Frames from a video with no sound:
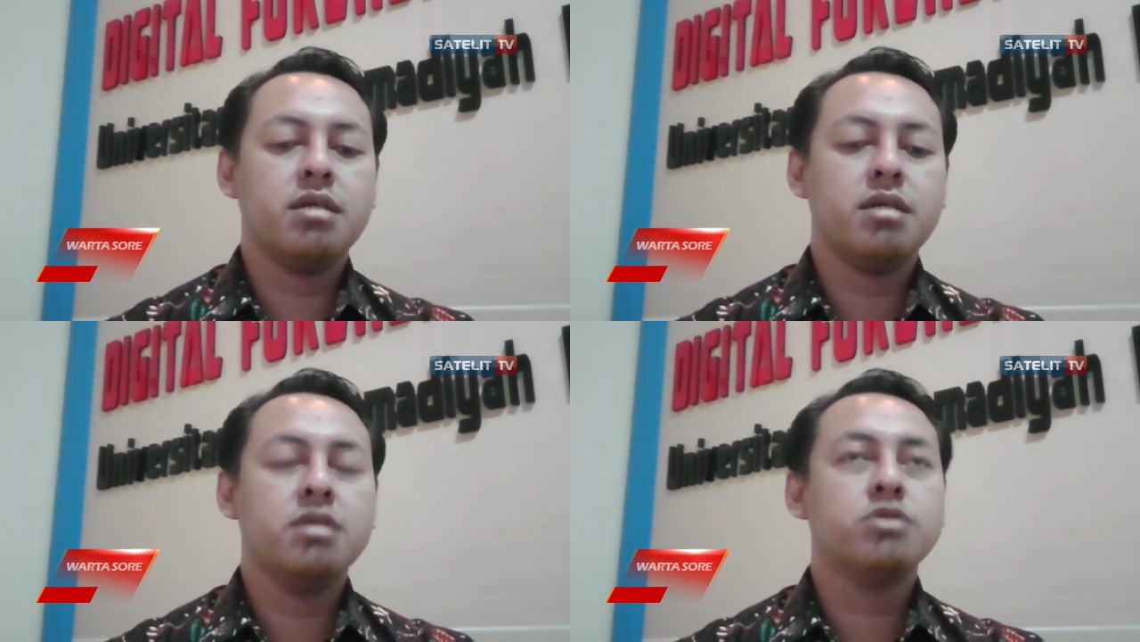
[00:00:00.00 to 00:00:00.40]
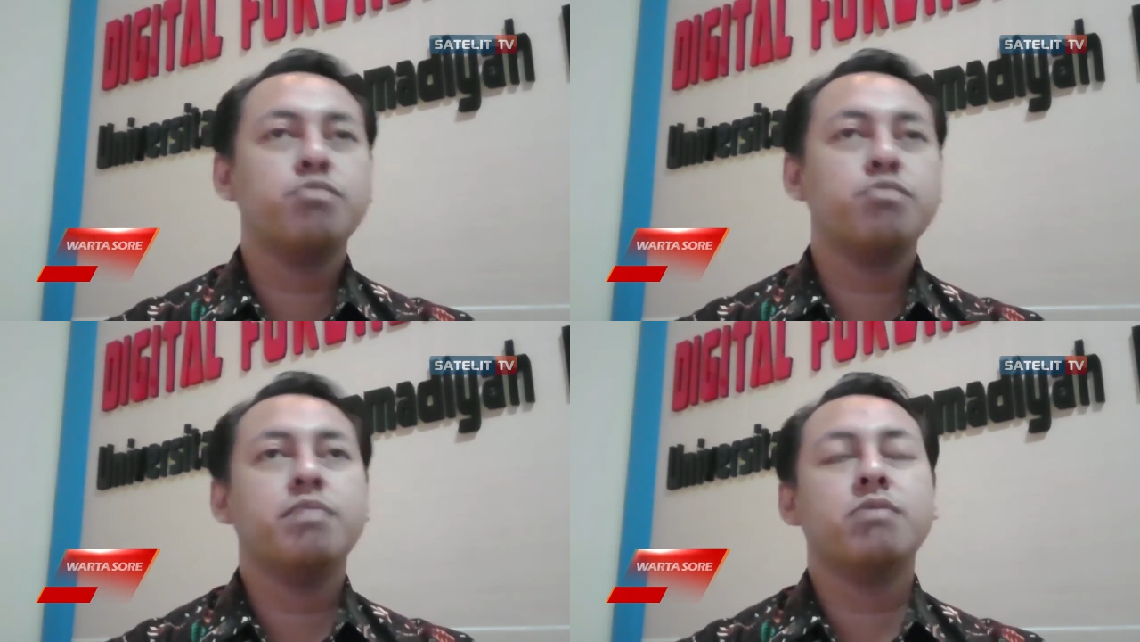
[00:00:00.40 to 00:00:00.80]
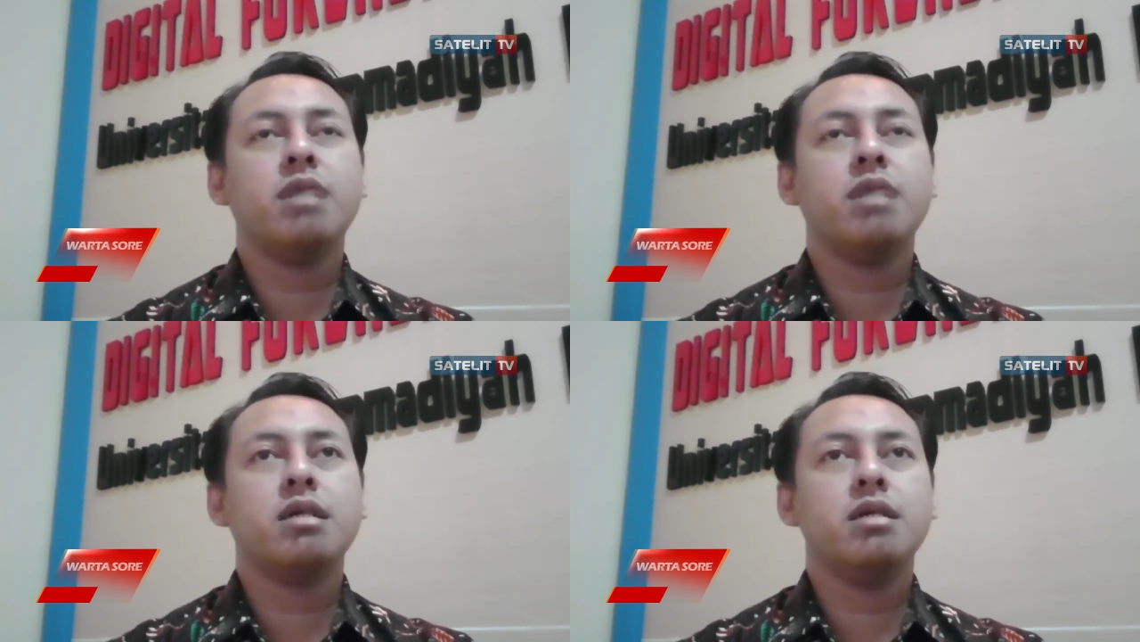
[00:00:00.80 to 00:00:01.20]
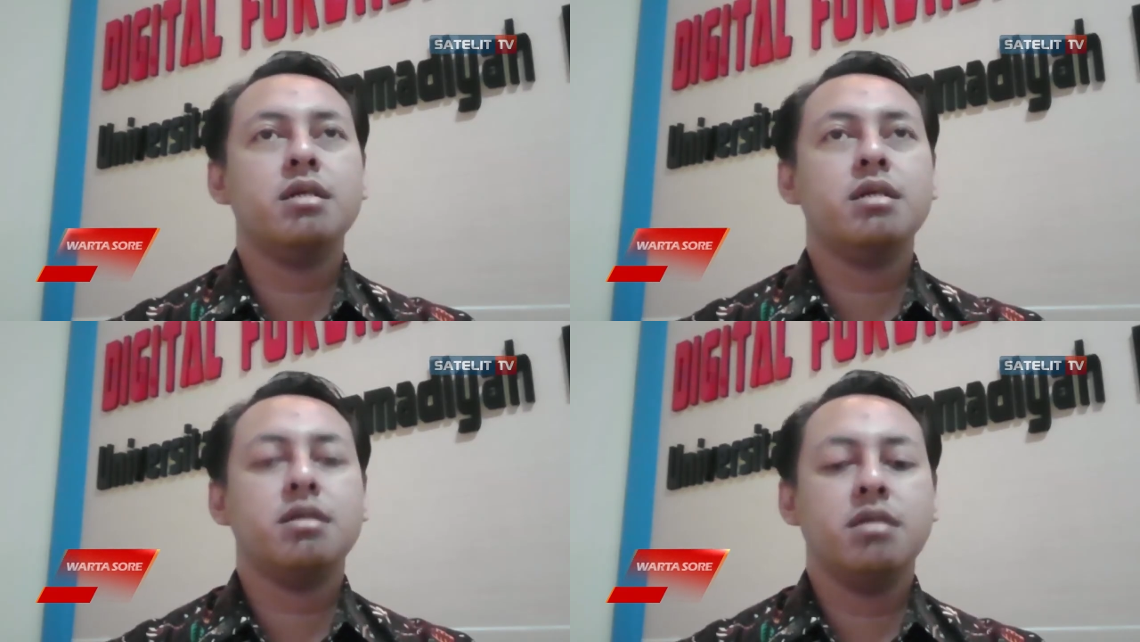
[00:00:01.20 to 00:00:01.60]
sub menu lagi
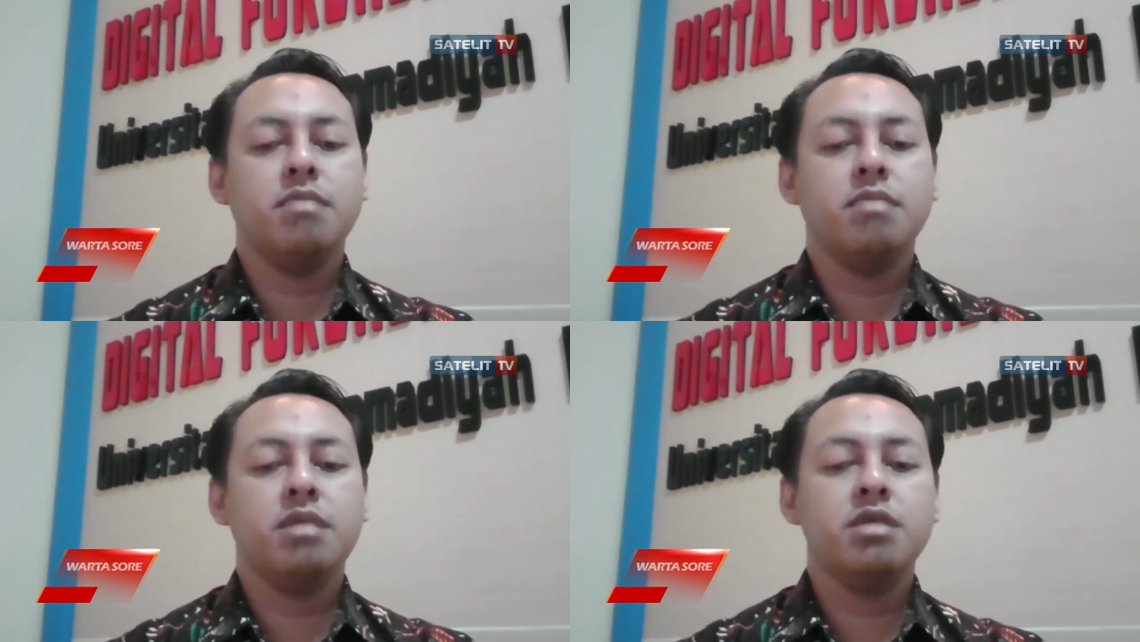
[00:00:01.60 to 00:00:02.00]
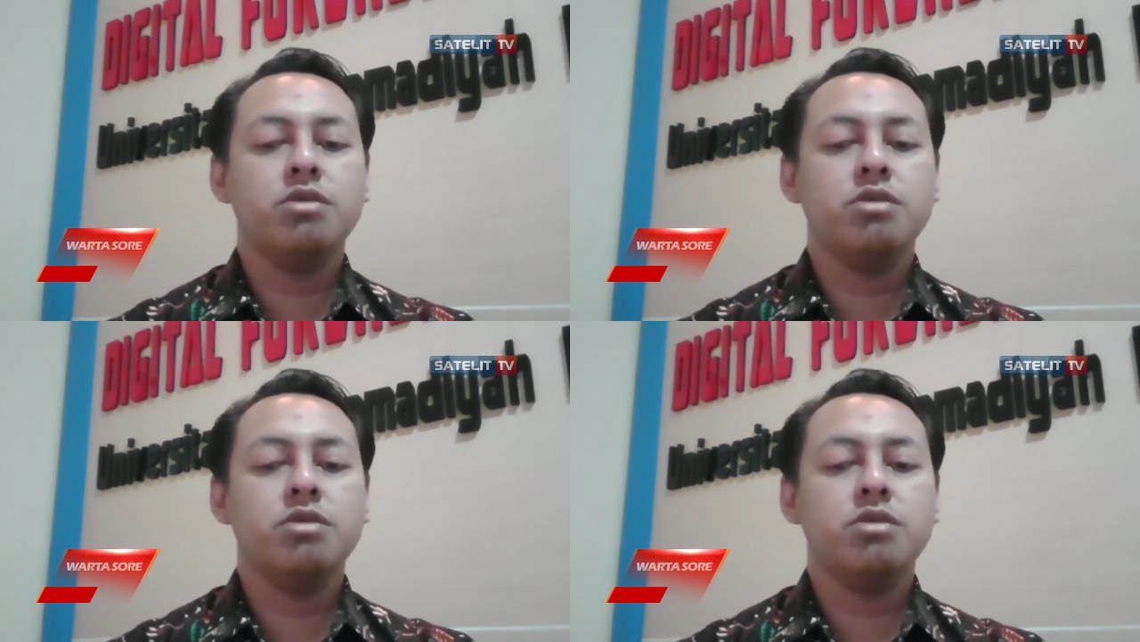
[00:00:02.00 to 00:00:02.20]
uh, meninjau